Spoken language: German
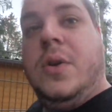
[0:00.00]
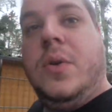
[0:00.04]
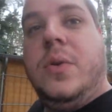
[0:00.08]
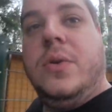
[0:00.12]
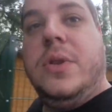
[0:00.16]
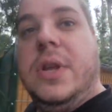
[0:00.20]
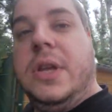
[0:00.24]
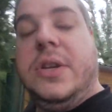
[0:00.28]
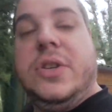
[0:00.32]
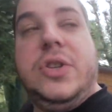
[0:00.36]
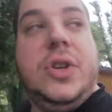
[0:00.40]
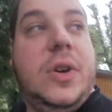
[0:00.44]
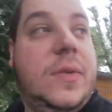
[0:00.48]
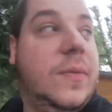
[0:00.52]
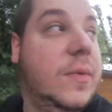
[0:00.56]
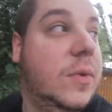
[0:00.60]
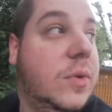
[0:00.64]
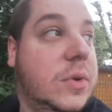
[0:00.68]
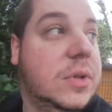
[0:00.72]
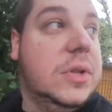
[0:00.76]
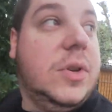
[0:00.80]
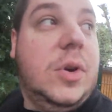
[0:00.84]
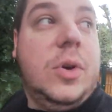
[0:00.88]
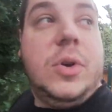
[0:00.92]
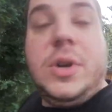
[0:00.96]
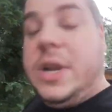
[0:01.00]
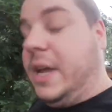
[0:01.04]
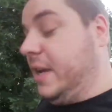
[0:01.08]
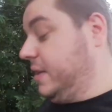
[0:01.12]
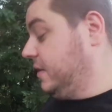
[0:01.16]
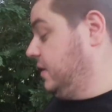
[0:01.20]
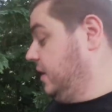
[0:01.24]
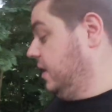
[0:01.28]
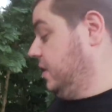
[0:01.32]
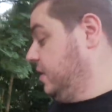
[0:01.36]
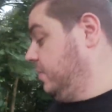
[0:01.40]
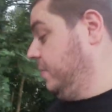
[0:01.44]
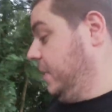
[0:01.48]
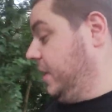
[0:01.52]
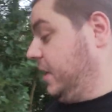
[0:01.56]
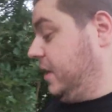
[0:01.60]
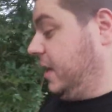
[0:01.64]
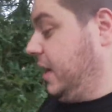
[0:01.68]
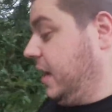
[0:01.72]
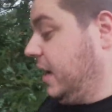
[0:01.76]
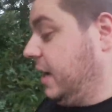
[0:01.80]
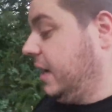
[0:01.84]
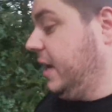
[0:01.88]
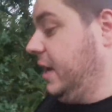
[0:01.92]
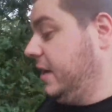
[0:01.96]
Und dann schauen wir uns auch gleichzeitig mal
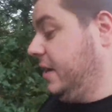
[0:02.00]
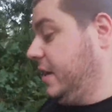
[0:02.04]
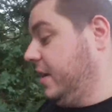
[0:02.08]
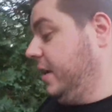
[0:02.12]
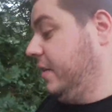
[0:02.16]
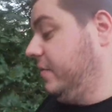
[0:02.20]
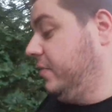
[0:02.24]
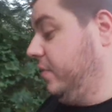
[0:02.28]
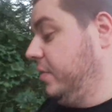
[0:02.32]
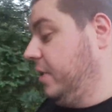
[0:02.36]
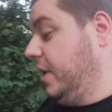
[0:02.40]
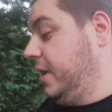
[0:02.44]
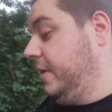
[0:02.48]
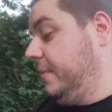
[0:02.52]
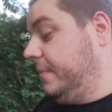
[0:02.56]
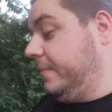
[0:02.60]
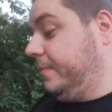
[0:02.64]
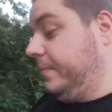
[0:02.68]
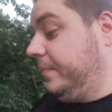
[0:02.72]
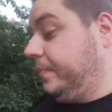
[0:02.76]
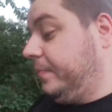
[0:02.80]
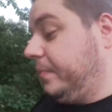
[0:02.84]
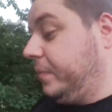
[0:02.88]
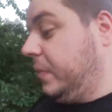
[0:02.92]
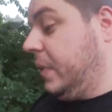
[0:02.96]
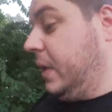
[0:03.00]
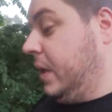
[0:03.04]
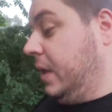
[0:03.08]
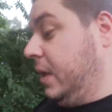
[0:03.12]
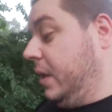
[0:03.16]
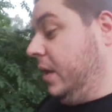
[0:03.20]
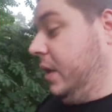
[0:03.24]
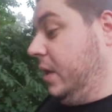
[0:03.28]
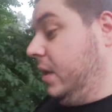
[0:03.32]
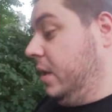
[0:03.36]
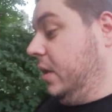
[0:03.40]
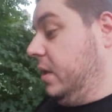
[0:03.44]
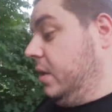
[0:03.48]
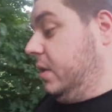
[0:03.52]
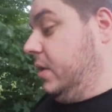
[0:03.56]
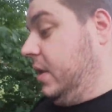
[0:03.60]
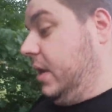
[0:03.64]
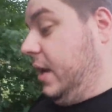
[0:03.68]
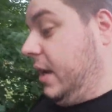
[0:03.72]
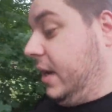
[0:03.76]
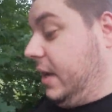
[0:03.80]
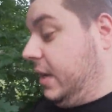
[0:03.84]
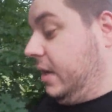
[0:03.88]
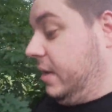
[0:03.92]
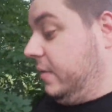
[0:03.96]
die Arena davon an. Die
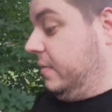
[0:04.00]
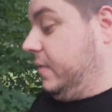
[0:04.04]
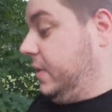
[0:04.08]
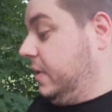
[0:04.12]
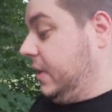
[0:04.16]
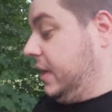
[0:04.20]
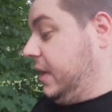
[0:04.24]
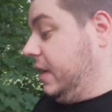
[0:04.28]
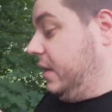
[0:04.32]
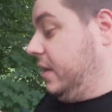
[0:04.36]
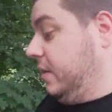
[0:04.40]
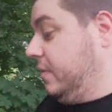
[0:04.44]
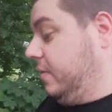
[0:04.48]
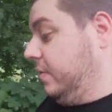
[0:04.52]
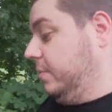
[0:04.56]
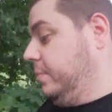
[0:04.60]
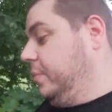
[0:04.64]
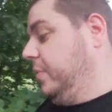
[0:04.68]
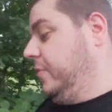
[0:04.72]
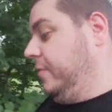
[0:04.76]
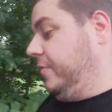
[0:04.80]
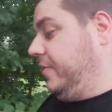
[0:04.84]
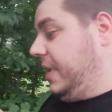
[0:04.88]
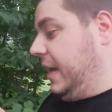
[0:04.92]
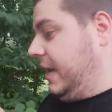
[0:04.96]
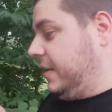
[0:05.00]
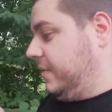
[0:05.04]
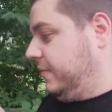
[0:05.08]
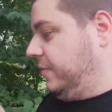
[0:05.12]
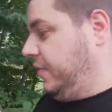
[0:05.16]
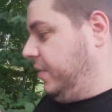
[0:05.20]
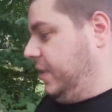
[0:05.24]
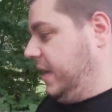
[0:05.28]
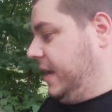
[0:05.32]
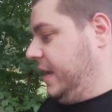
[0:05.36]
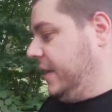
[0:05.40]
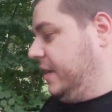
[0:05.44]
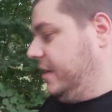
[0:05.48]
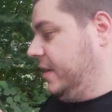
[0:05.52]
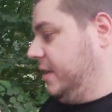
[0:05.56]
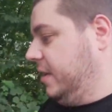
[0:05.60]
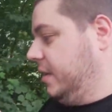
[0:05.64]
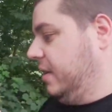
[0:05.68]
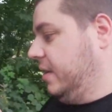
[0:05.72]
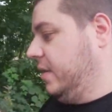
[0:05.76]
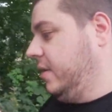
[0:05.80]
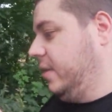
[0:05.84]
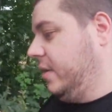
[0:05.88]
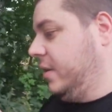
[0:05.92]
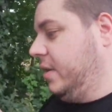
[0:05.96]
Arena wird bewacht von einem
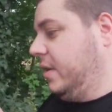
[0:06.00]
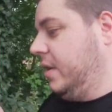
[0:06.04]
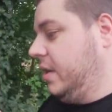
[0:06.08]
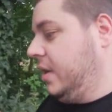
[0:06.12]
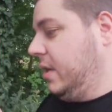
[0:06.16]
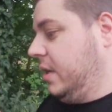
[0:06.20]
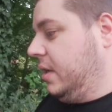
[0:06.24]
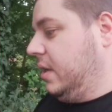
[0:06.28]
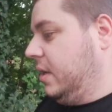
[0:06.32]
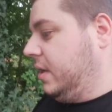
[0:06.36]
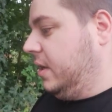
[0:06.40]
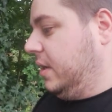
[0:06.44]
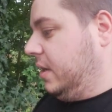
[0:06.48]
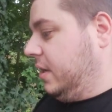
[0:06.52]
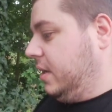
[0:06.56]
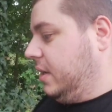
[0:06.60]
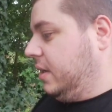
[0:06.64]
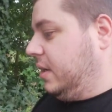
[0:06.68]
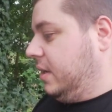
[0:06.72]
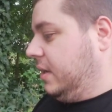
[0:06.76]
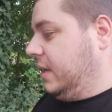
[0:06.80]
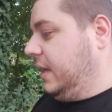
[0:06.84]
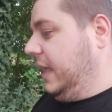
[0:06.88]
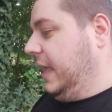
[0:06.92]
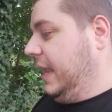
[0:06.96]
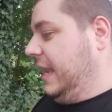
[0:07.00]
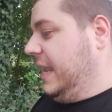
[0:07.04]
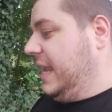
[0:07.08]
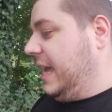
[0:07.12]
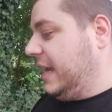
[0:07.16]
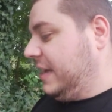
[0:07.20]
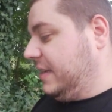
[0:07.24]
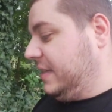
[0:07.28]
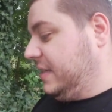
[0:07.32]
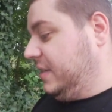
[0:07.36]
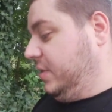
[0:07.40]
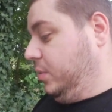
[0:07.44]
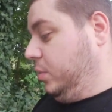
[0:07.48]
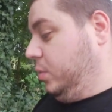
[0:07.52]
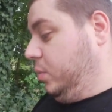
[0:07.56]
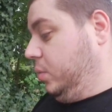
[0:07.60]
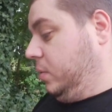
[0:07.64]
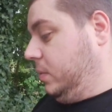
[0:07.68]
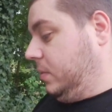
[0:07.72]
Relaxo.